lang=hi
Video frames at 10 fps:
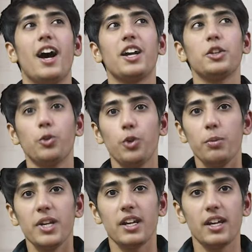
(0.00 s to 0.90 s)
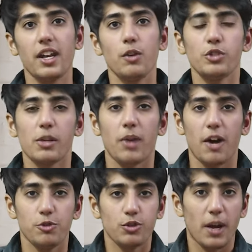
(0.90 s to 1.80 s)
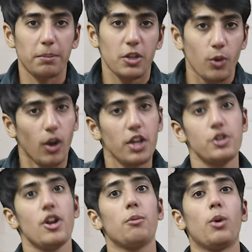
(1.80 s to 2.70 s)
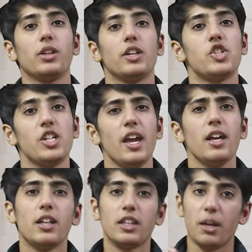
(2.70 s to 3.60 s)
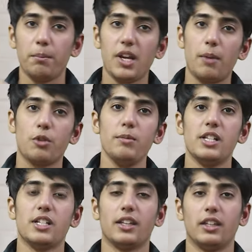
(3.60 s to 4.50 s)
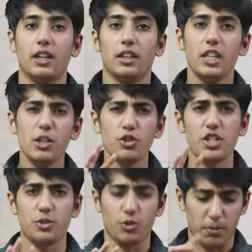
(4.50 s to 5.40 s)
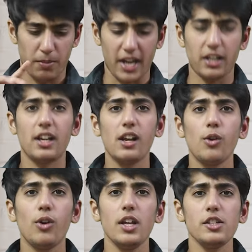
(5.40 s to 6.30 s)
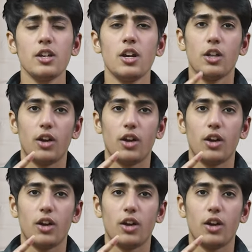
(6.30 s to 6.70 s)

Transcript: अगर दोनों भी नहीं है ना उसके बावजूद आपकी नॉलेज जो है बहुत अच्छी है तब भी आपको मिल जाती है तीनों चीज़ों की प्रैक्टिकल नॉलेज